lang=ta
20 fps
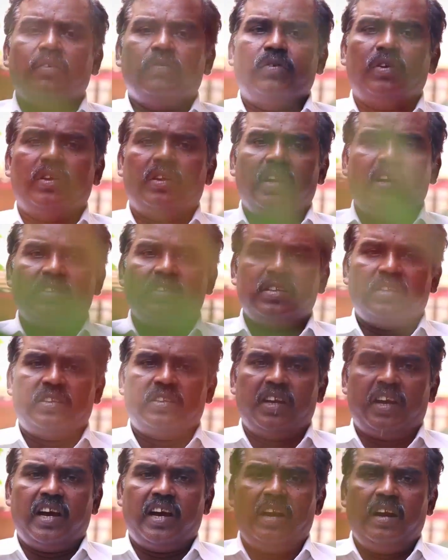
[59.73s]
விடுதலை
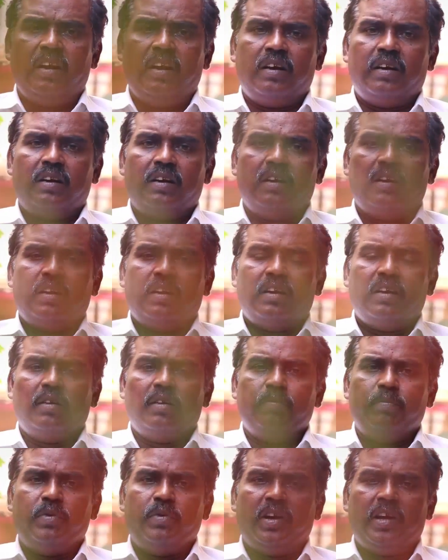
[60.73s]
சிறுத்தைகள்
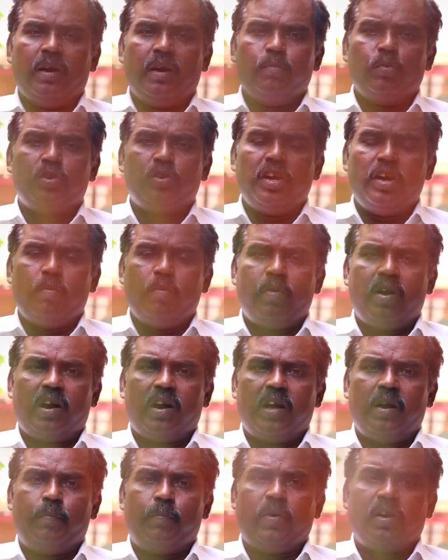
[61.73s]
மிக
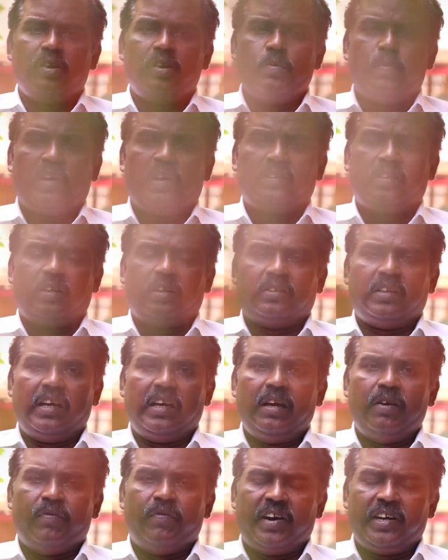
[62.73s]
முக்கியமான பங்கு பாத்திரத்தை
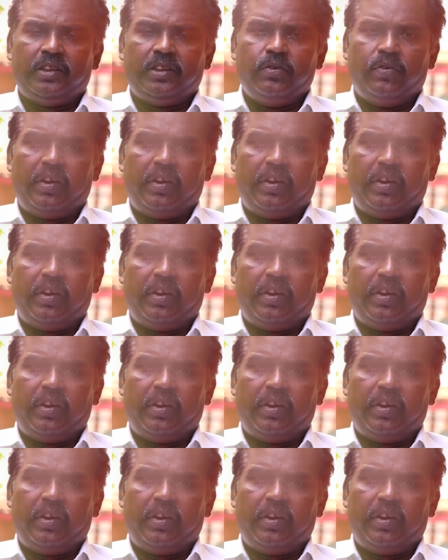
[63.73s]
வகித்து